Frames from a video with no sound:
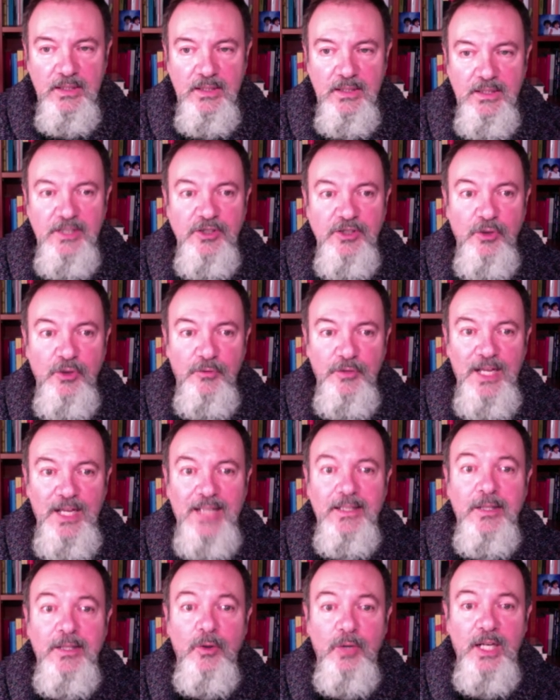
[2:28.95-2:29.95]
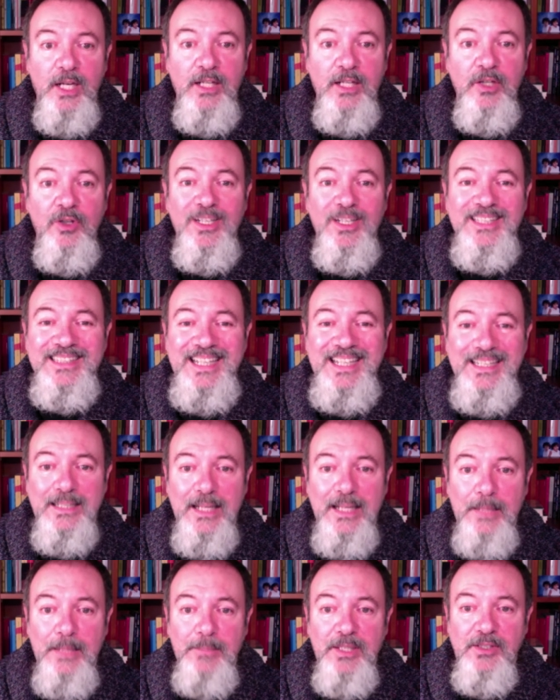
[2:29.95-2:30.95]
Gli soffiai nell'orecchio tra le
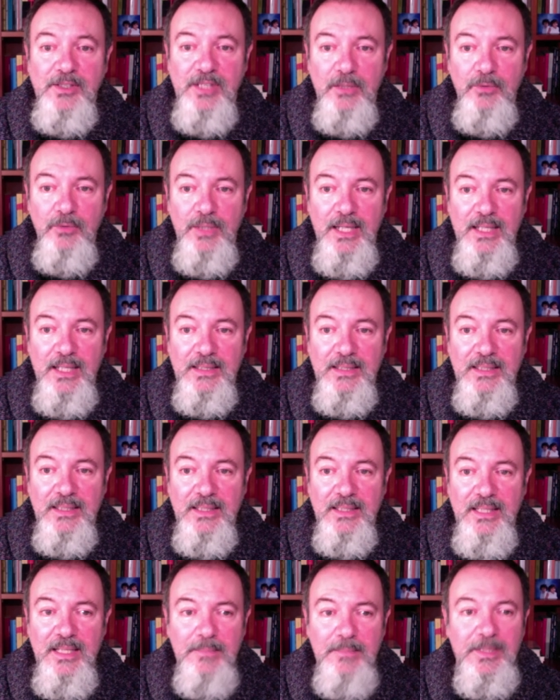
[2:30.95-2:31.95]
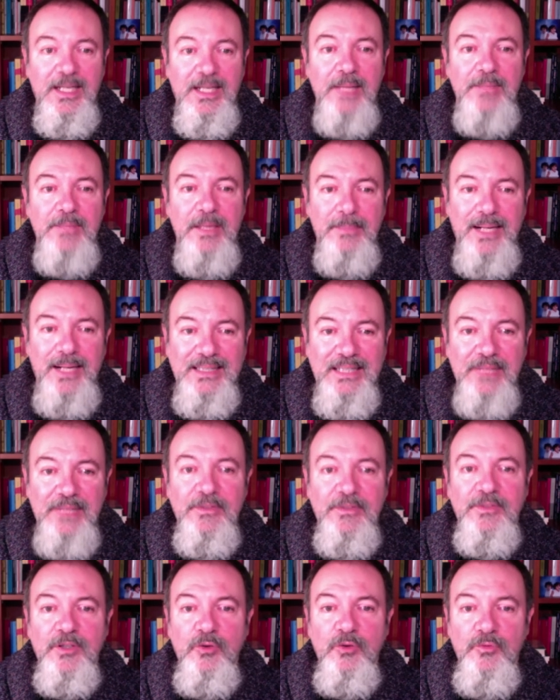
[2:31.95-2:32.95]
labbra insanguinate, perché mia madre
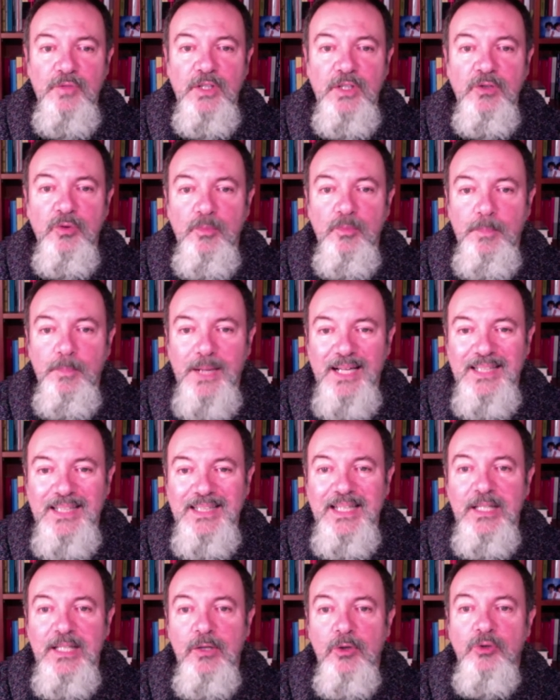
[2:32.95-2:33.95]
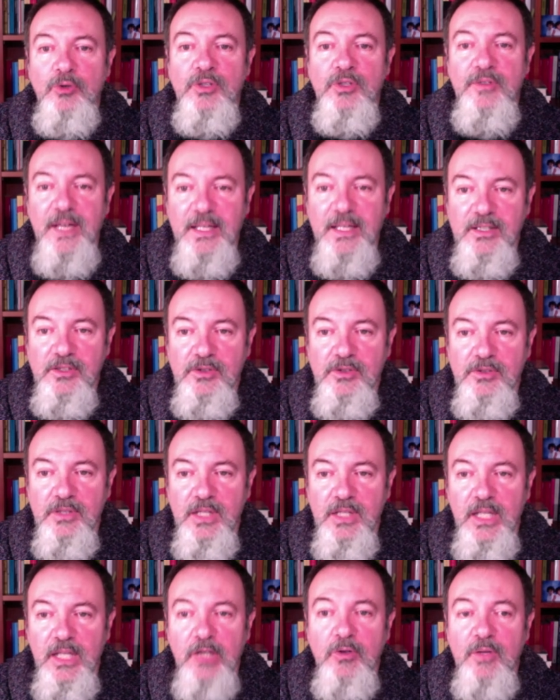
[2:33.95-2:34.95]
aveva convinto un prete che io ero diverso
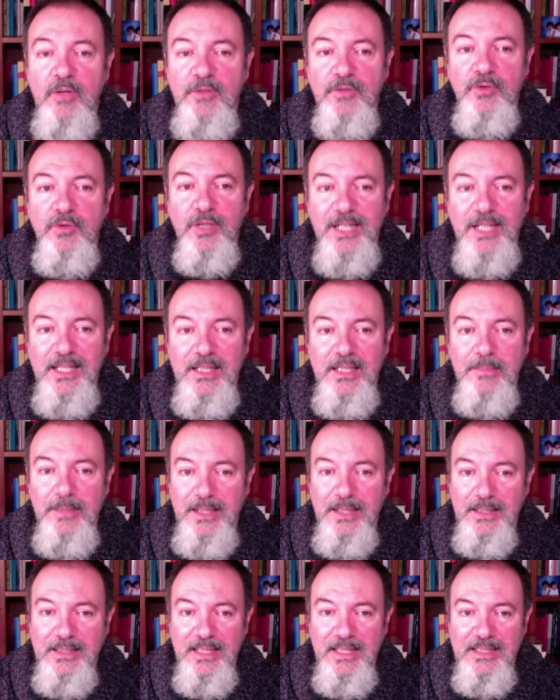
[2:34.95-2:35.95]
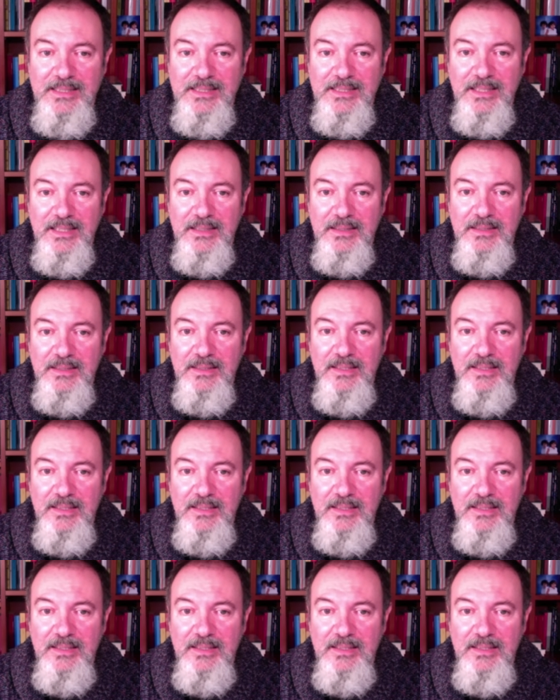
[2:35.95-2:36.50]
e non avevo grilli per la testa.